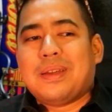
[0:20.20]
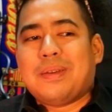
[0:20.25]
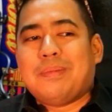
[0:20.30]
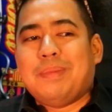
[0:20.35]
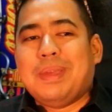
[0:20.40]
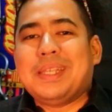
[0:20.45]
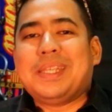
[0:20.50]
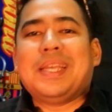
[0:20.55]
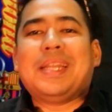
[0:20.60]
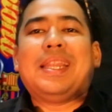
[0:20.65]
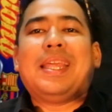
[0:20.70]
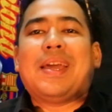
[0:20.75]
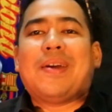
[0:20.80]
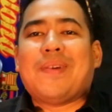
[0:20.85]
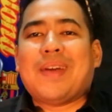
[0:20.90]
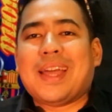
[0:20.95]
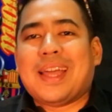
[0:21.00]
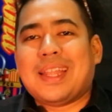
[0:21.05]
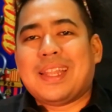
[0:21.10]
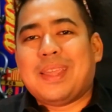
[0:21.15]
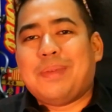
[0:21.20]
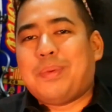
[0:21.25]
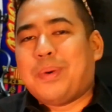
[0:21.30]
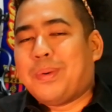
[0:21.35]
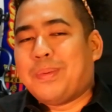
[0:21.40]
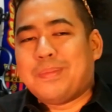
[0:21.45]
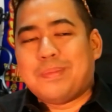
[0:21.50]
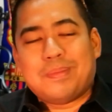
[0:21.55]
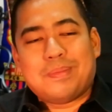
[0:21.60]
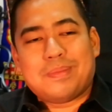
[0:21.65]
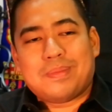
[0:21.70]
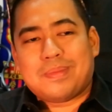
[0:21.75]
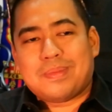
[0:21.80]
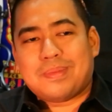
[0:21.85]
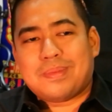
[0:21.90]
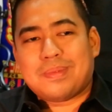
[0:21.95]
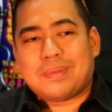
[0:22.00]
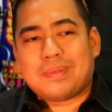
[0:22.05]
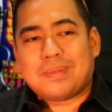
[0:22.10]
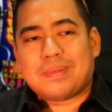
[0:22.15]
มีสิ่งเดียวฮะที่ผม
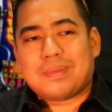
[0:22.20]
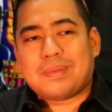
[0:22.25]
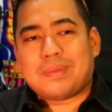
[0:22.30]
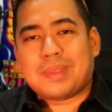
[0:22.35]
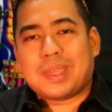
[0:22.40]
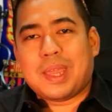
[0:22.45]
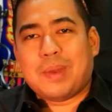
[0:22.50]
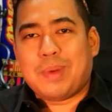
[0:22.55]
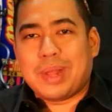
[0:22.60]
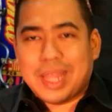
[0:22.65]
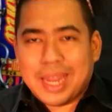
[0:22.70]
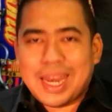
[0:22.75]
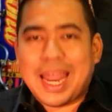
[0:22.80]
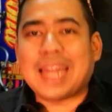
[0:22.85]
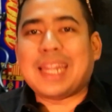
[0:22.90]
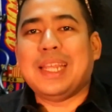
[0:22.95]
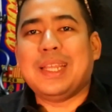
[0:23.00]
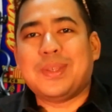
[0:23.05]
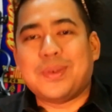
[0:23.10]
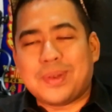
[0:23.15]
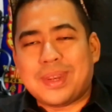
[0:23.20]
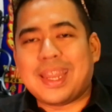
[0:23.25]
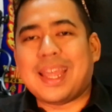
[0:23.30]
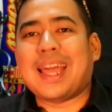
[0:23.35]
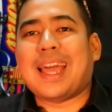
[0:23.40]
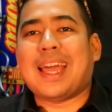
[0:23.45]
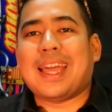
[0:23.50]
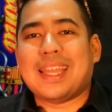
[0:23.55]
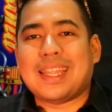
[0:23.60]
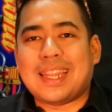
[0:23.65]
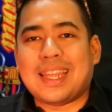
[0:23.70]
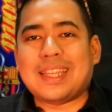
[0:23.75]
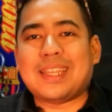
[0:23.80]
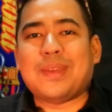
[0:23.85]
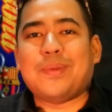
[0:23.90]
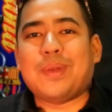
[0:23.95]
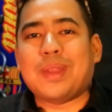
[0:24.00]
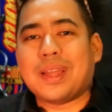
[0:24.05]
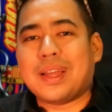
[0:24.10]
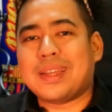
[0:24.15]
คิดว่าถนัดที่สุดนะฮะในชี
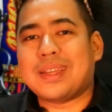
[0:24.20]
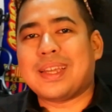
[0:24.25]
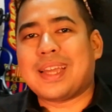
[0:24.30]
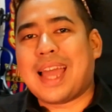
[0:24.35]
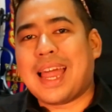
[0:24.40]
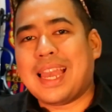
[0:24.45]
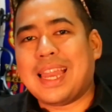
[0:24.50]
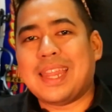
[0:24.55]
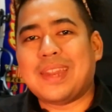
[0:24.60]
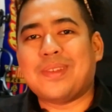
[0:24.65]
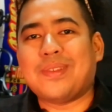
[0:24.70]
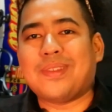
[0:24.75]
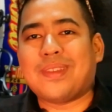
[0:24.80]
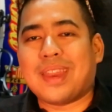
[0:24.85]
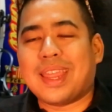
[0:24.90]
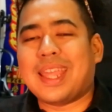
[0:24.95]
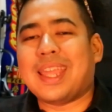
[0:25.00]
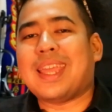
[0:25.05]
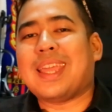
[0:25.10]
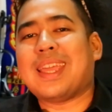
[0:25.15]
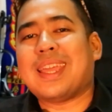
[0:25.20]
วิตก็คือการเล่นดนตรี